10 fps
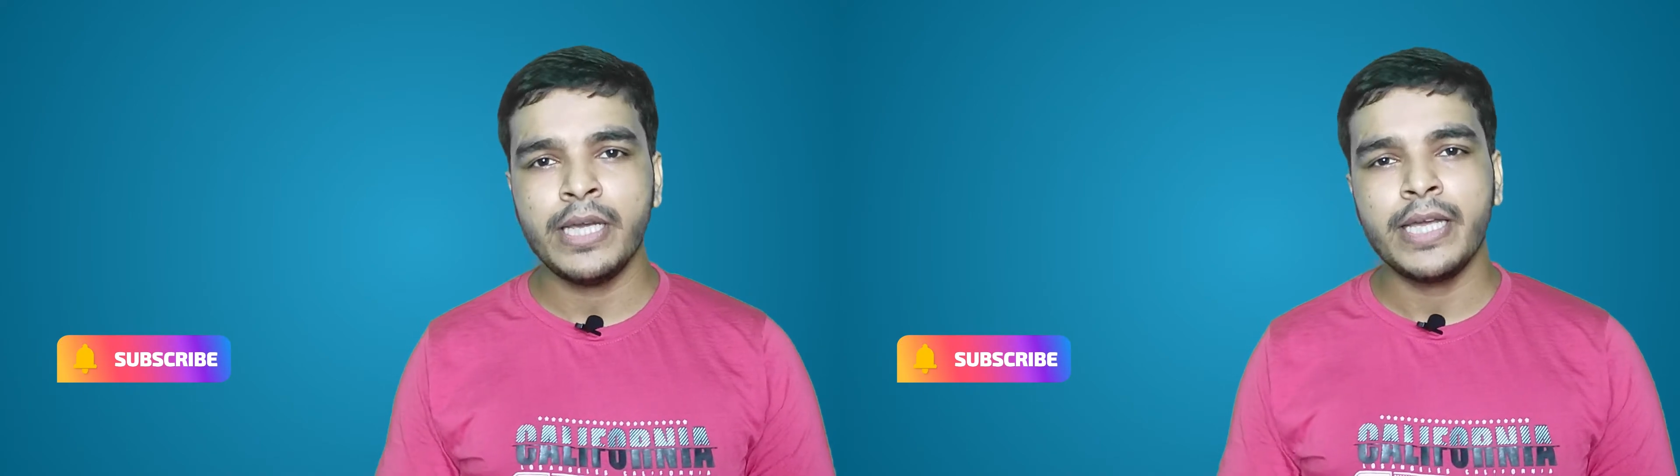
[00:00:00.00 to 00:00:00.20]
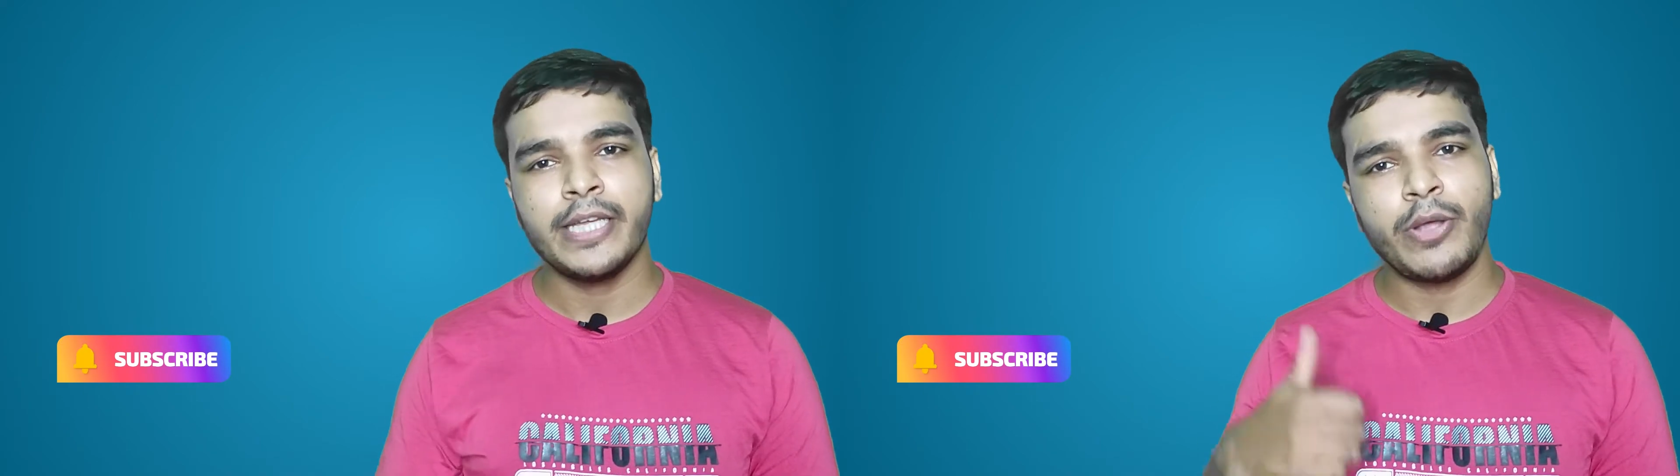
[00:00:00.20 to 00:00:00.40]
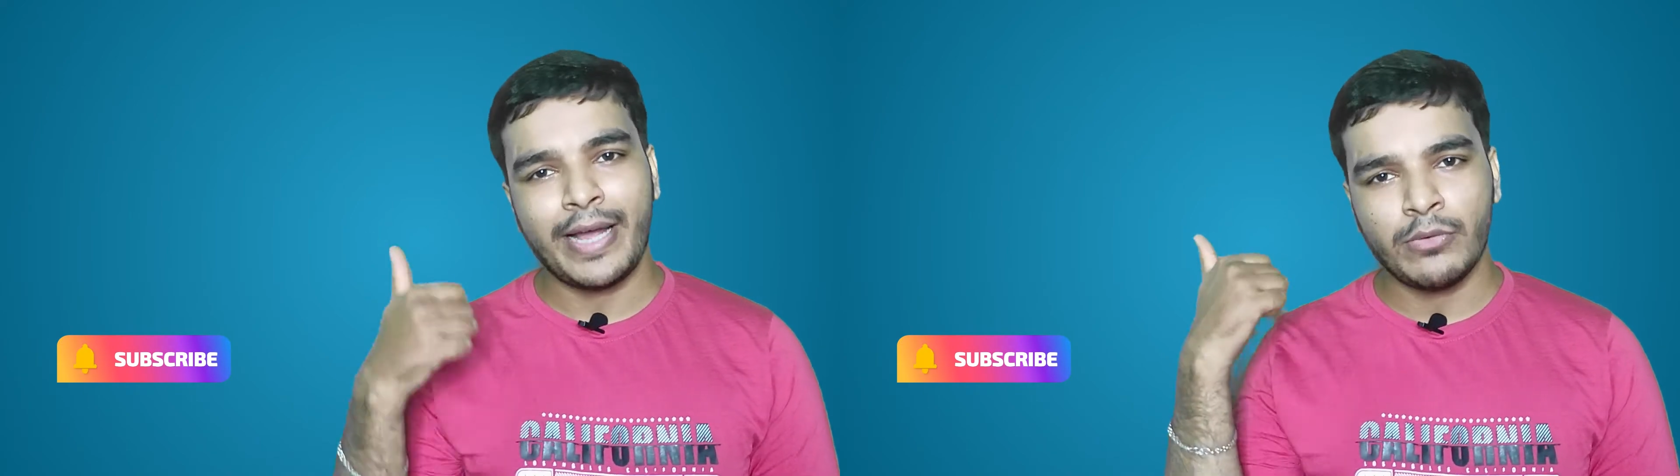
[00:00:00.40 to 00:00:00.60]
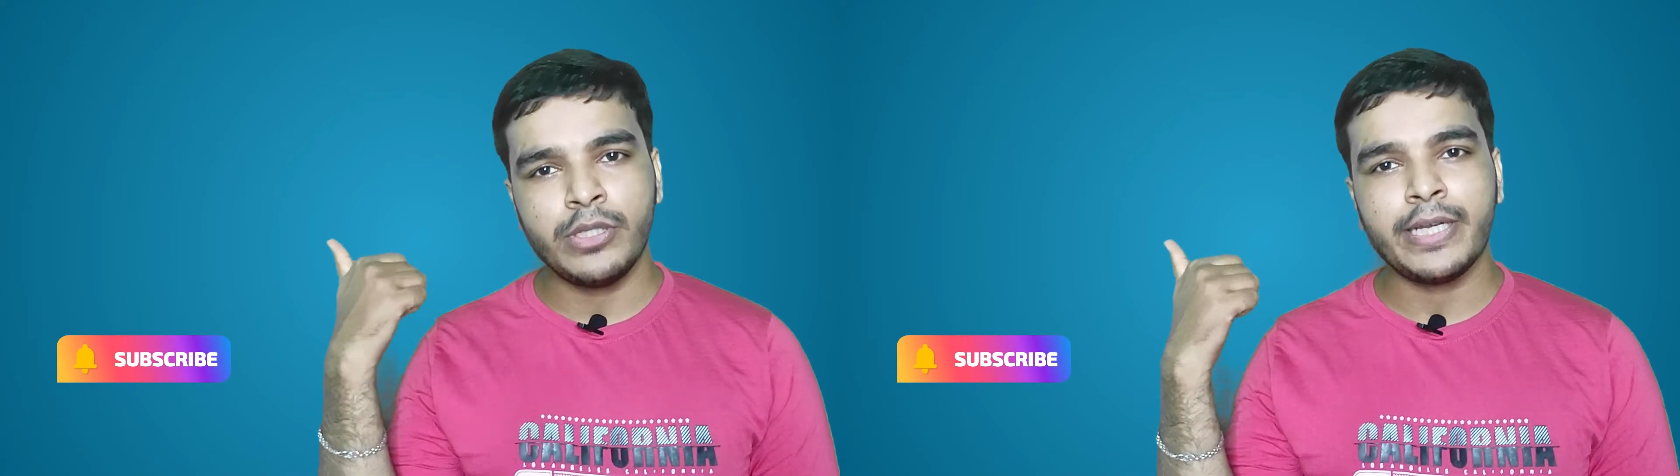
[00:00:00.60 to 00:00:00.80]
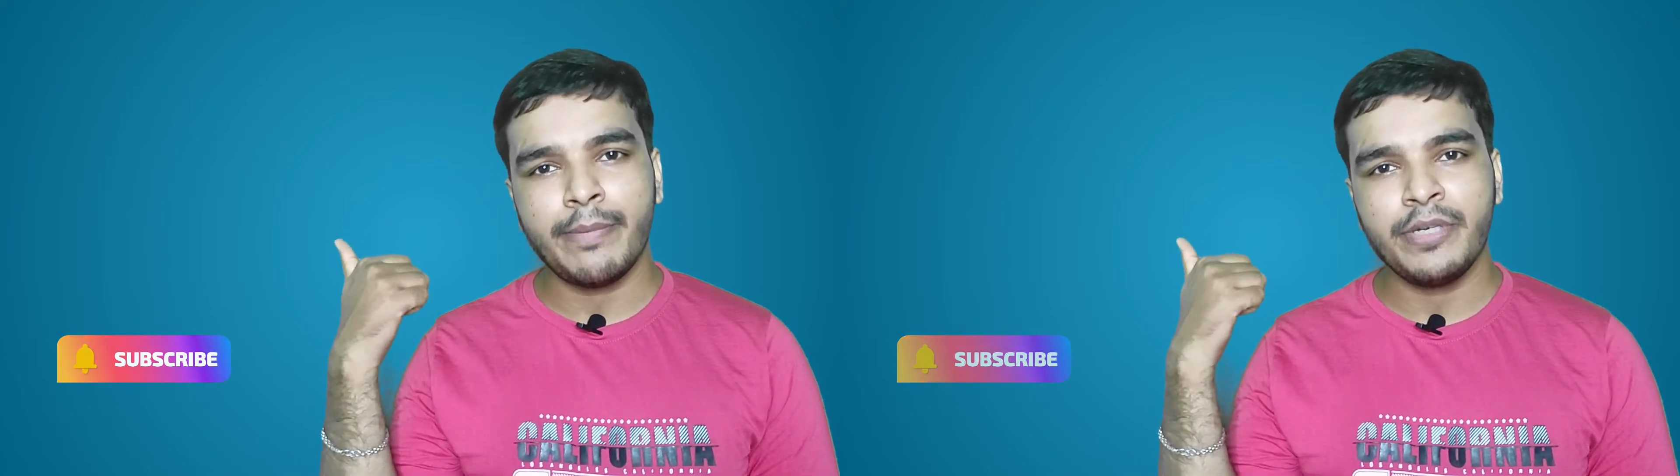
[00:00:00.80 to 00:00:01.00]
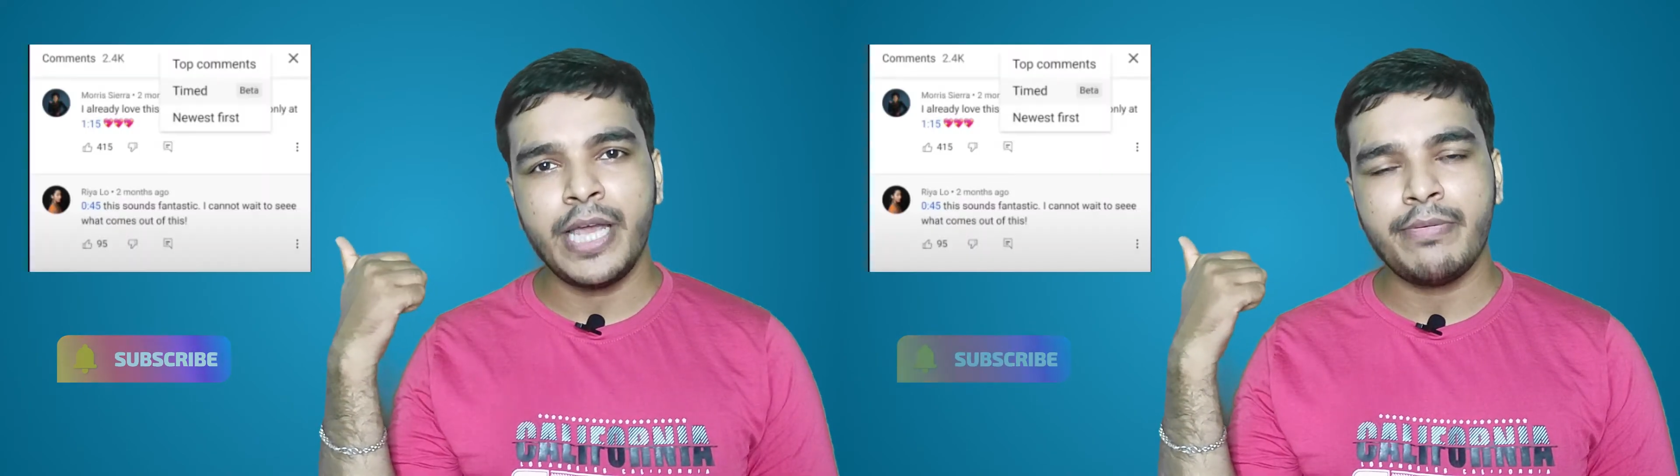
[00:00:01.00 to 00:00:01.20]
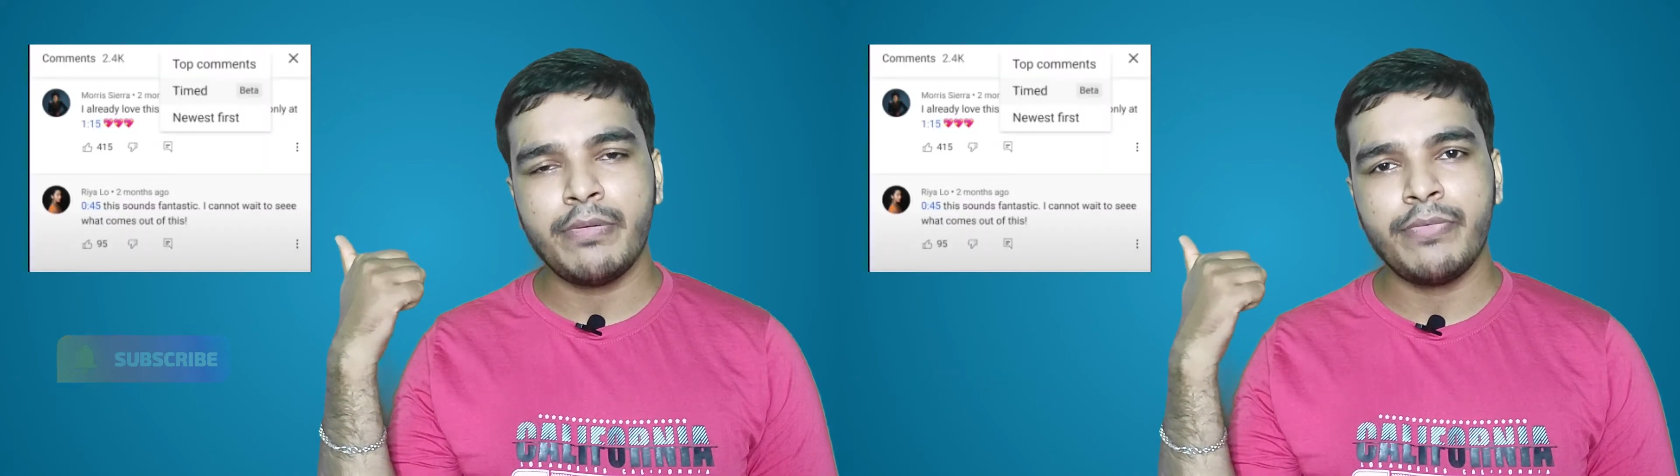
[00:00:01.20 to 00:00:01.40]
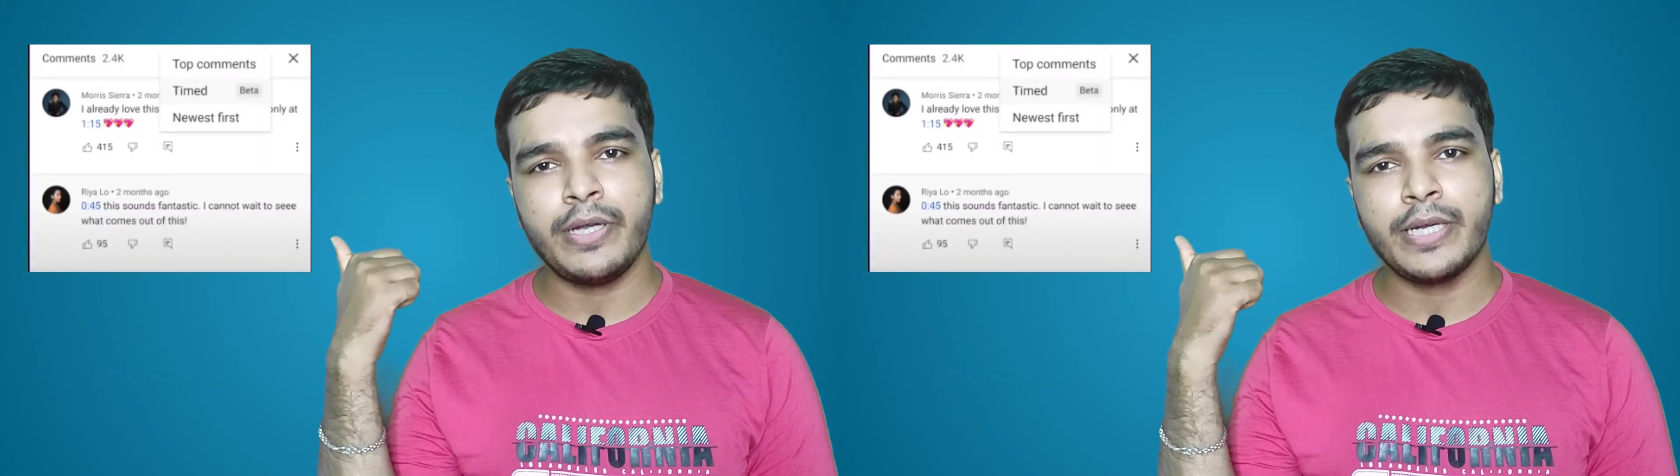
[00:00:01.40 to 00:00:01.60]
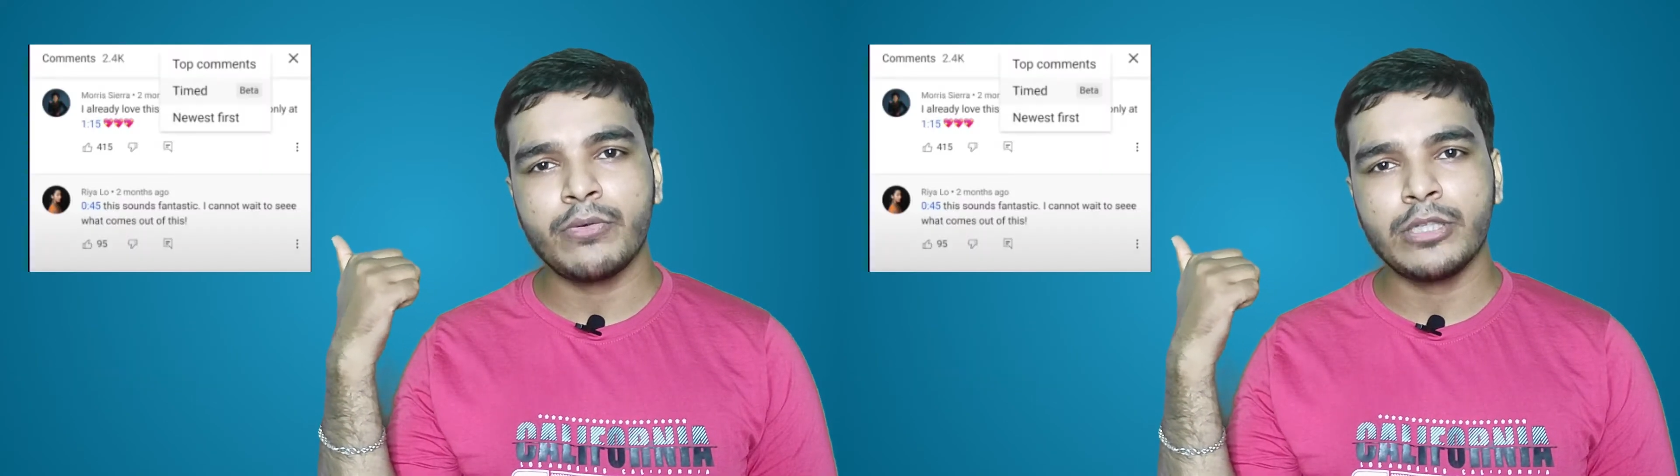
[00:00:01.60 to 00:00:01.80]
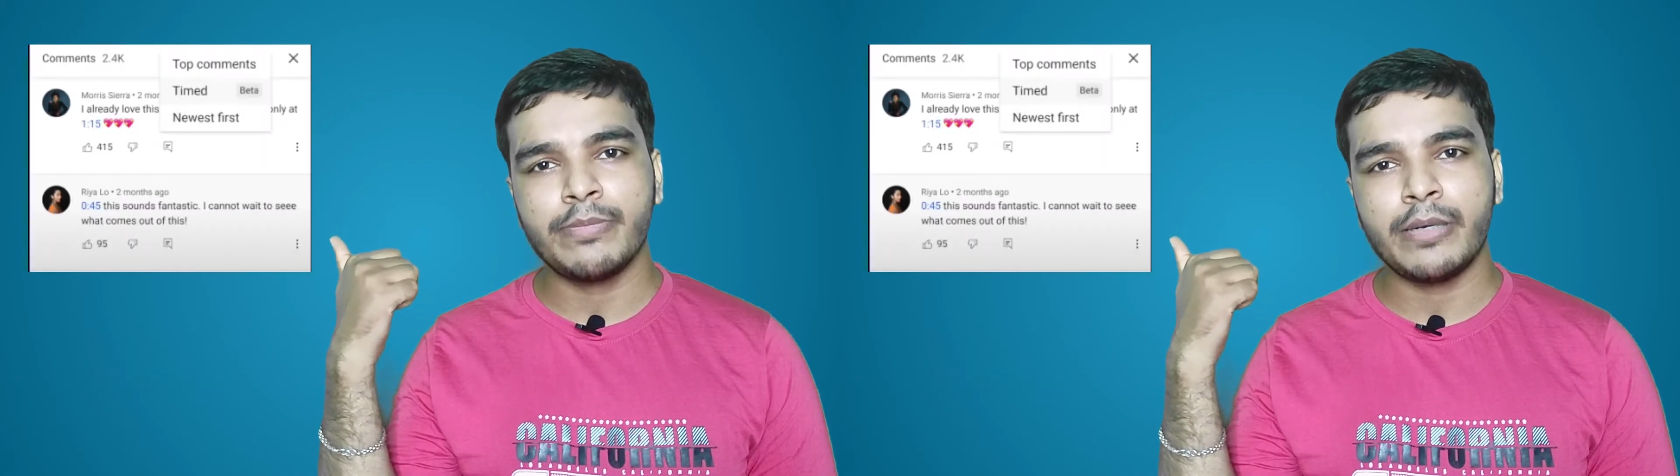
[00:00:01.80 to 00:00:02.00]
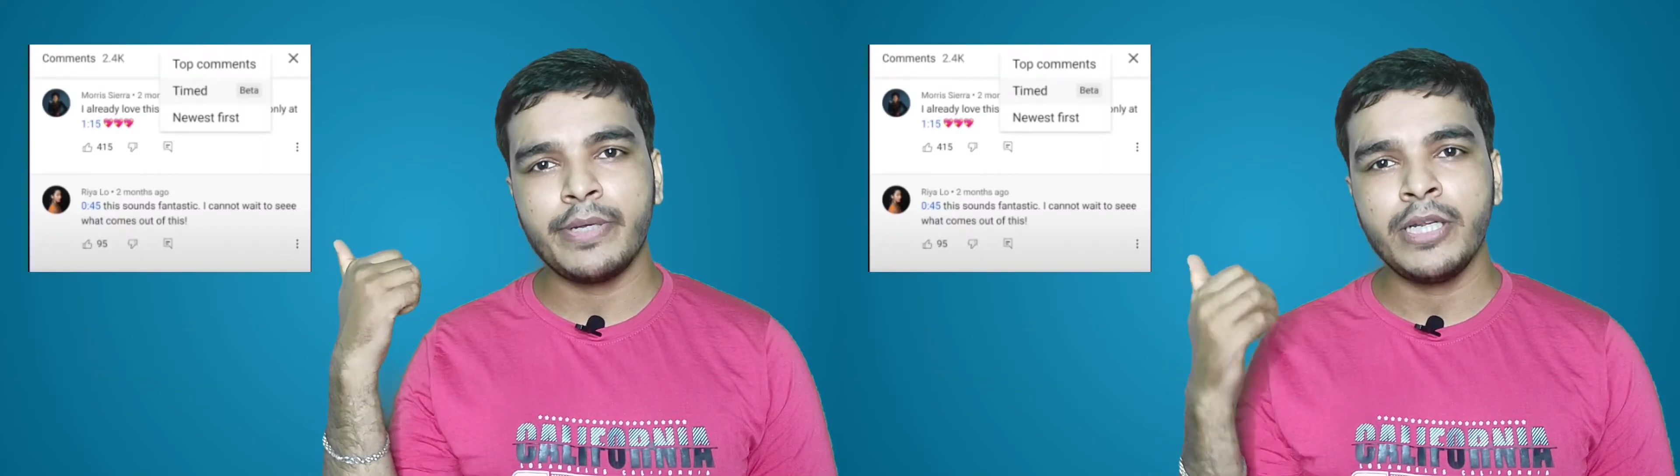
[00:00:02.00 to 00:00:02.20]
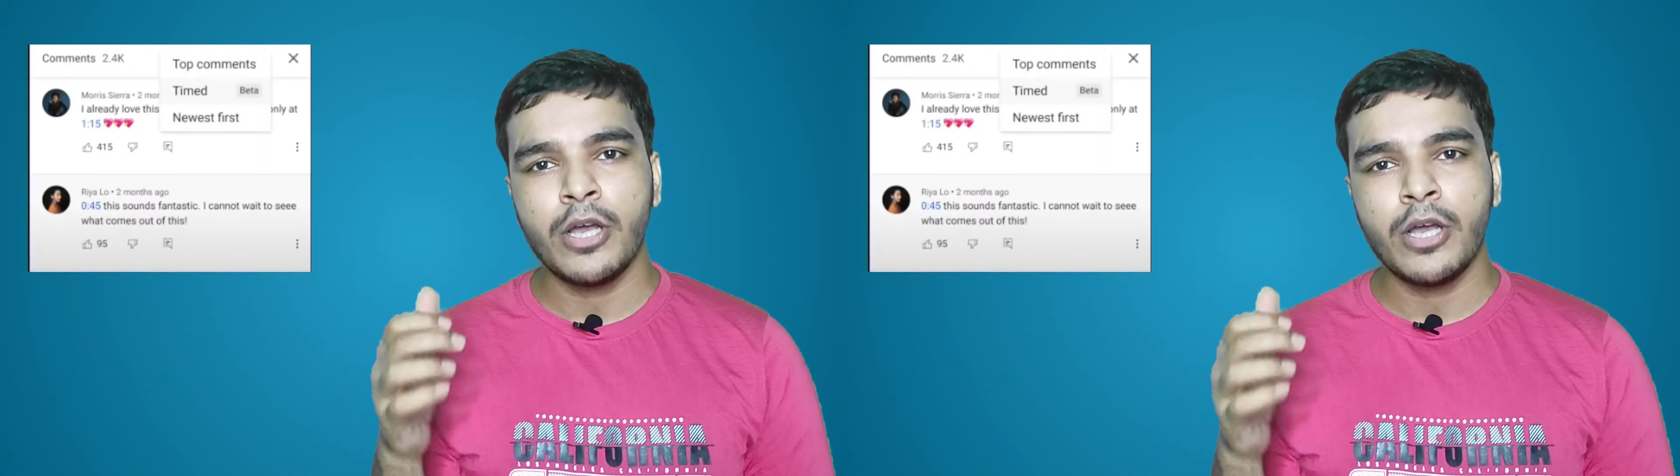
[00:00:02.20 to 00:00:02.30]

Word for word: কিন্তু এখন থেকে আপনি এইভাবে ফিল্টার করতে পারবেন